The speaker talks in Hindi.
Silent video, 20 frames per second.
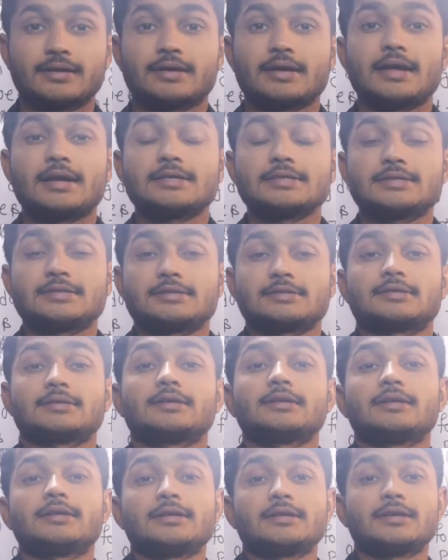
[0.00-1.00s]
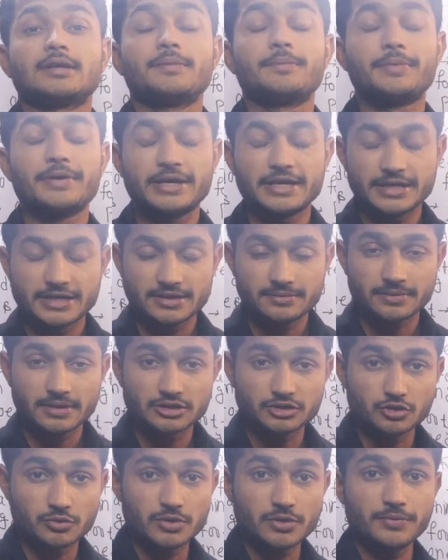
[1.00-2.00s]
क्लास कॉम्पिटेटिव का
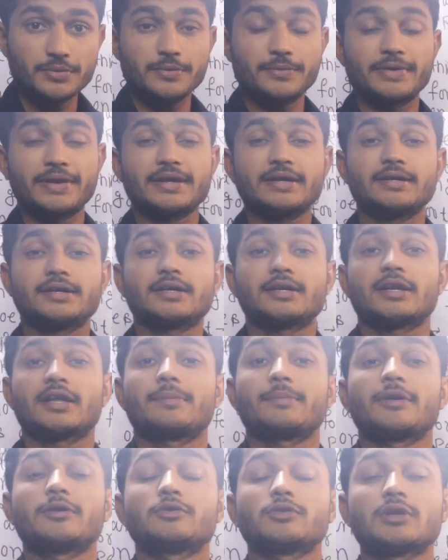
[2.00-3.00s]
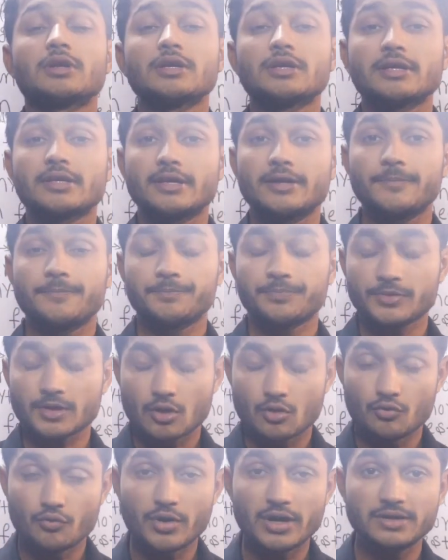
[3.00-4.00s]
जो भी प्रिपेयरिंग कर रहे हैं मैं उनके लिए
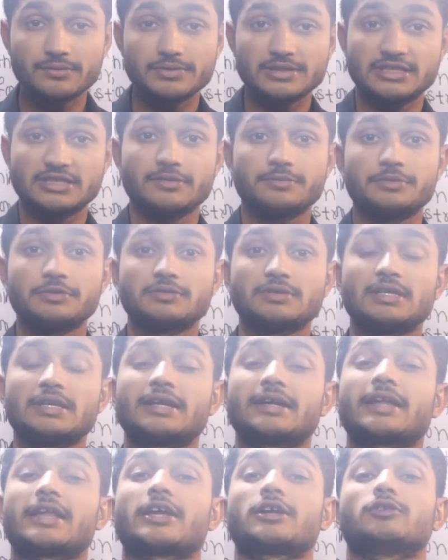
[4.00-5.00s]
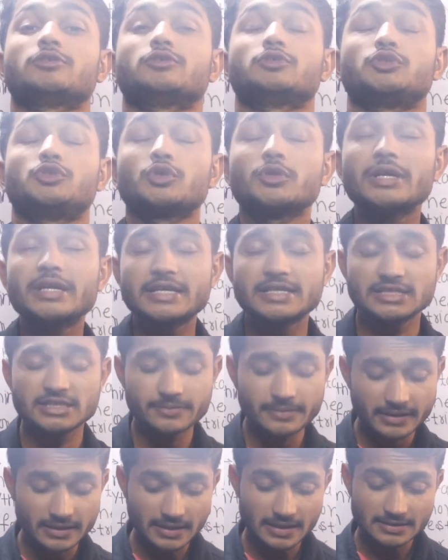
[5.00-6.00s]
वन वर्ष सब ट्यूशन लेकर आया हूँ जो कि किसी
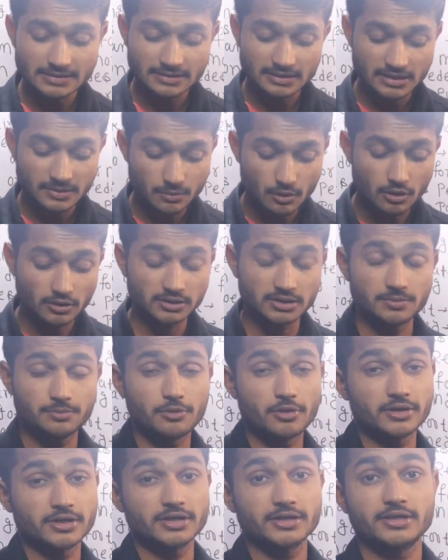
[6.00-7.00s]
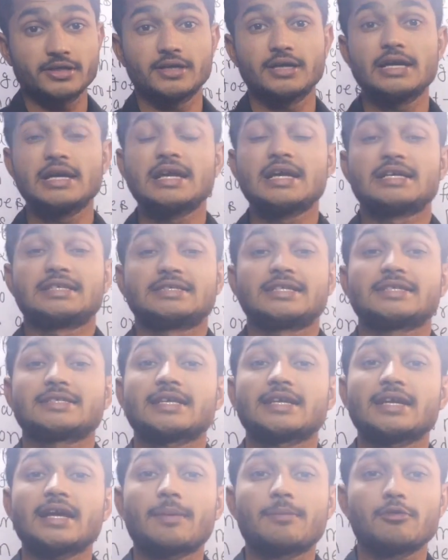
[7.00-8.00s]
भी क्लास के लिए बहुत इंपॉर्टेंट है
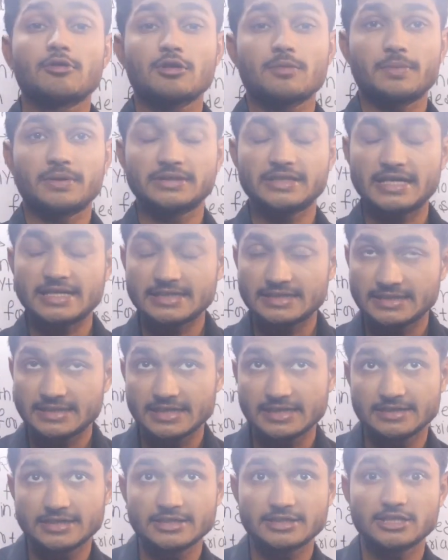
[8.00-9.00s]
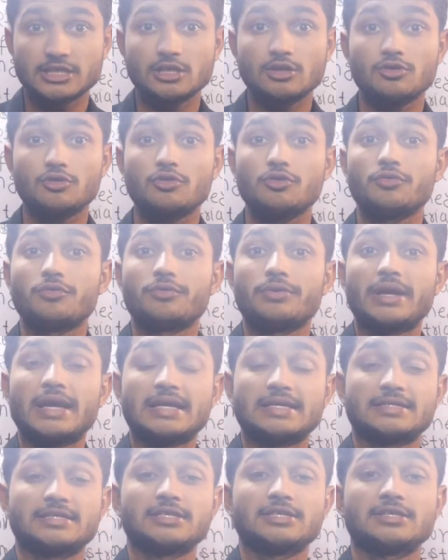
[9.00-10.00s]
जैसा कि आप लोगों को पता है सी एच एस एल हो
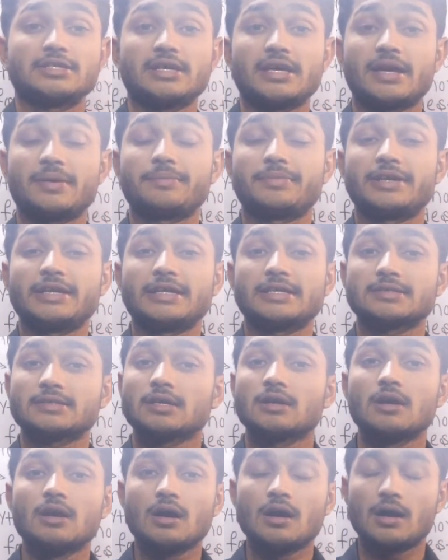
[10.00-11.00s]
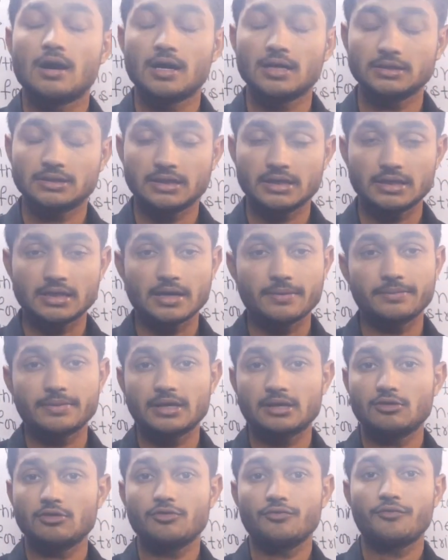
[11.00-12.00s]
एस एस सी एम टी एस हर तरह का
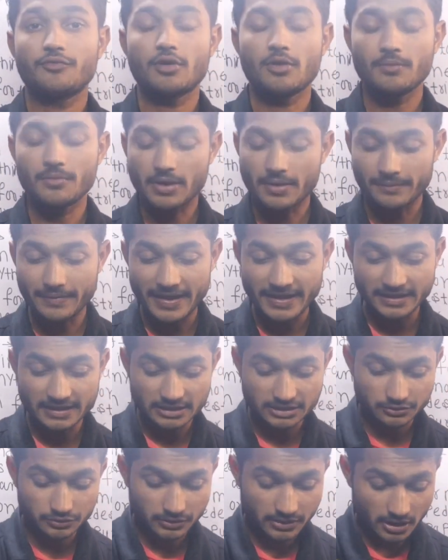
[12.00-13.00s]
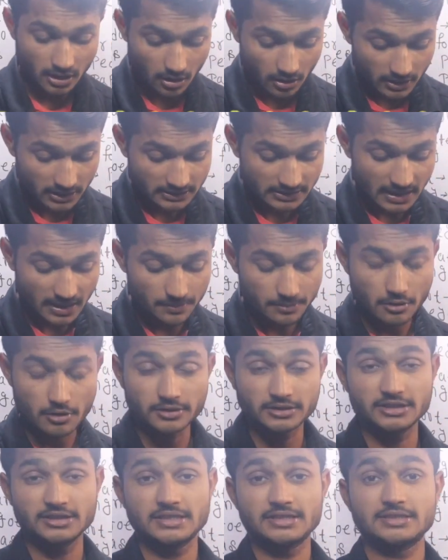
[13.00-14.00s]
अपना लोग फॉर्म अप्लाई कर चुके हैं और एग्ज़ाम
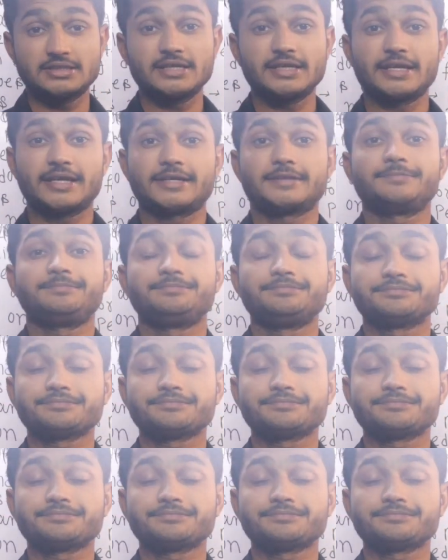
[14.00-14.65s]
बहुत ही नज़दीक है